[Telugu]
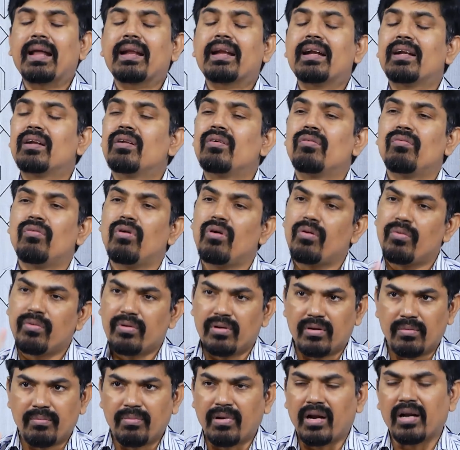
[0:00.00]
మార్కెట్
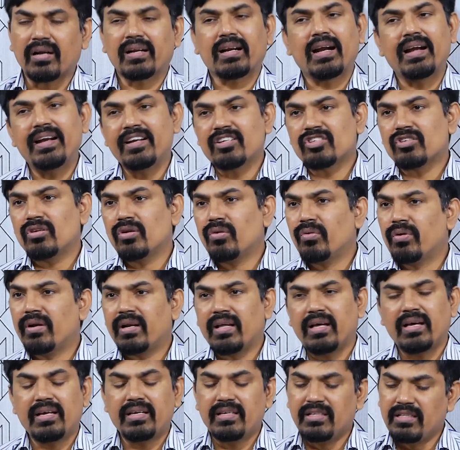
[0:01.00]
ఓవర్ బ్రాడ్ కండిషన్లో
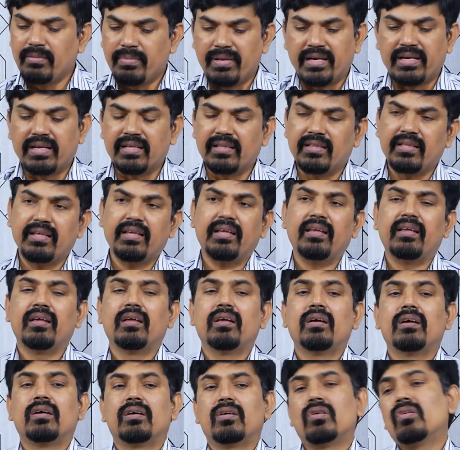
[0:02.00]
ఉన్నా ఇది పెరిగిద్ది
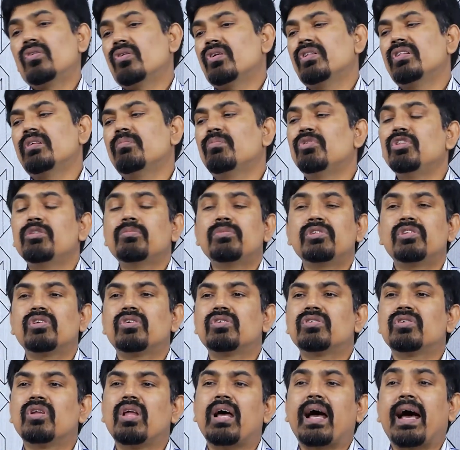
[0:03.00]
hmm. రెండోది ముందు ముందు
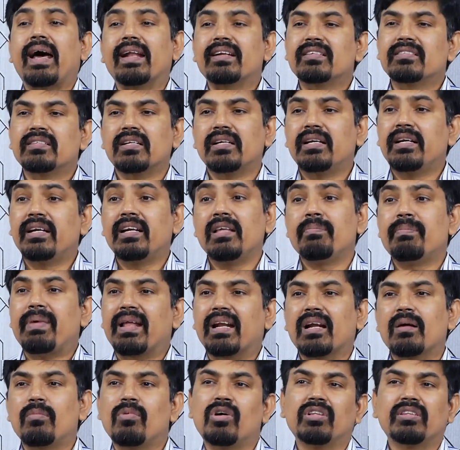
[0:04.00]
రోజుల్లో అన్సర్టనిటీ
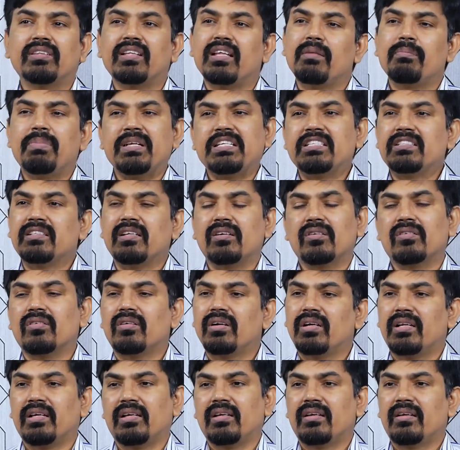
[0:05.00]
పెరగబోతుంది అనిపించింది
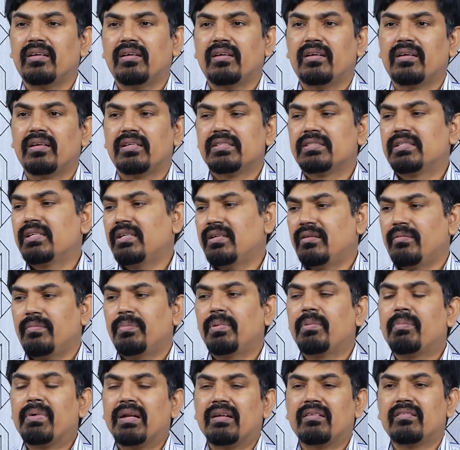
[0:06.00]
అనుకోండి సి
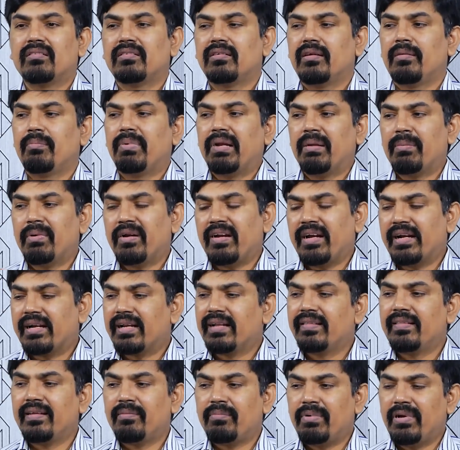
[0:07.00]
ఇప్పుడు మనం ఇప్పుడు ఏమైనా
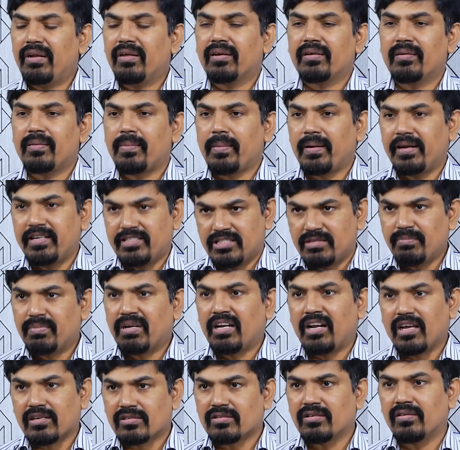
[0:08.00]
ఎంటర్ అయింది ఇప్పుడు
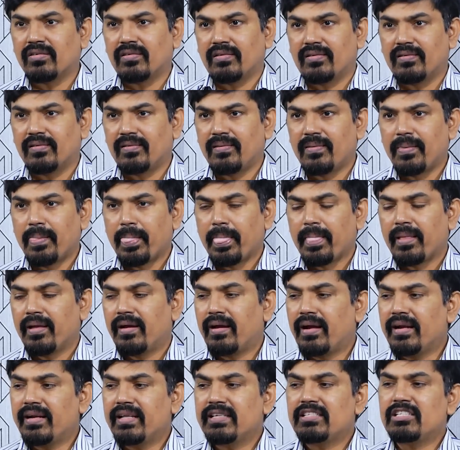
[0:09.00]
డిసెంబర్ లాస్ట్లో ఉన్నాం
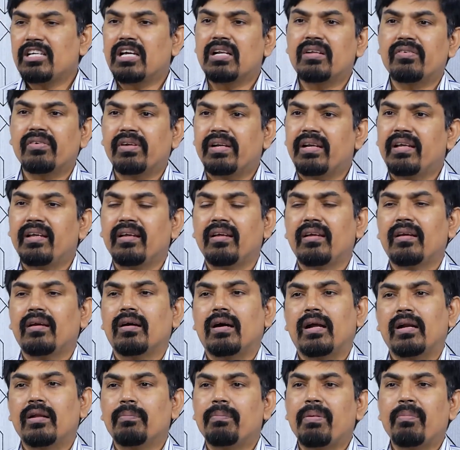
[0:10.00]
అంటే జనవరి
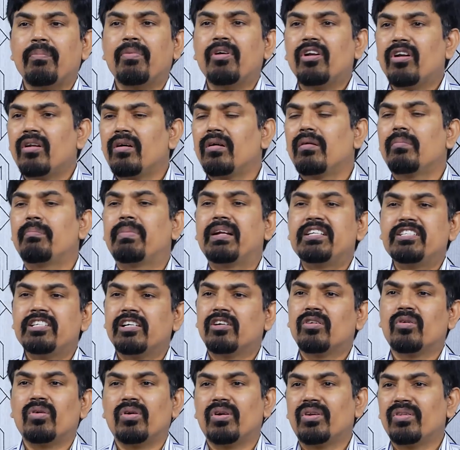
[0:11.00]
అంటే ఫిబ్రవరిలో
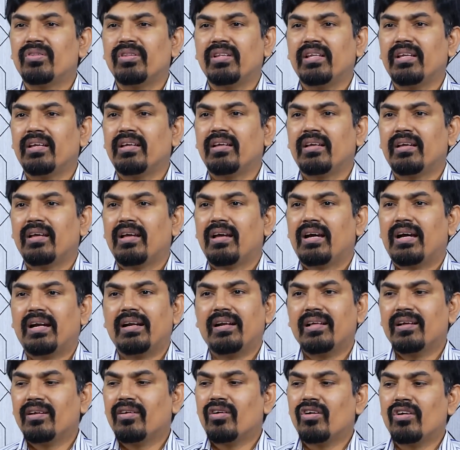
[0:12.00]
బడ్జెట్ ఉంటుంది
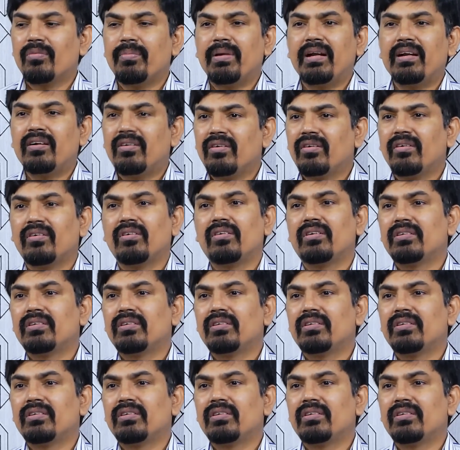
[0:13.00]
అంటే గవర్నమెంట్